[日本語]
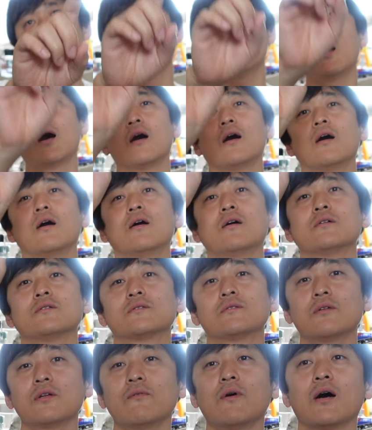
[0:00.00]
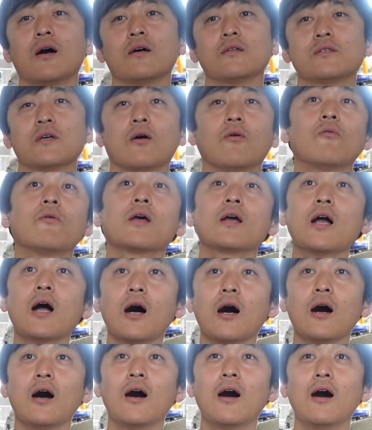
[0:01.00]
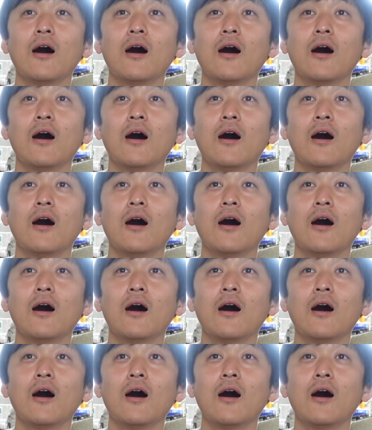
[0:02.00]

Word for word: まあそれはじゃあ俺が